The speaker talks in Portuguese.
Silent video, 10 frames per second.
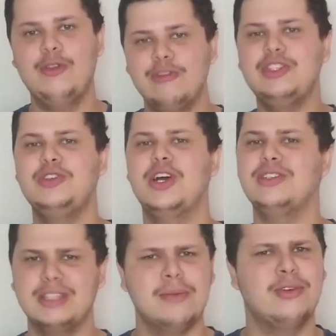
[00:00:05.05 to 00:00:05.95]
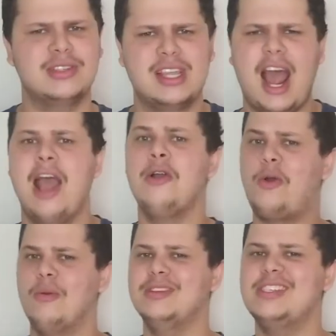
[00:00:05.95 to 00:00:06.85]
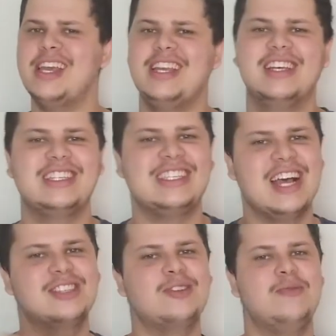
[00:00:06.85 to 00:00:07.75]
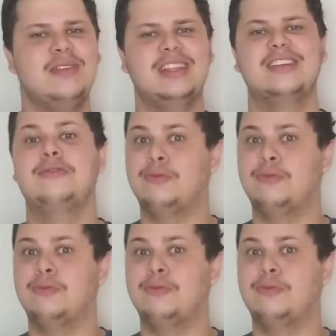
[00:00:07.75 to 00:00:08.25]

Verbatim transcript: No vídeo de hoje eu vou demonstrar como seria se as comidas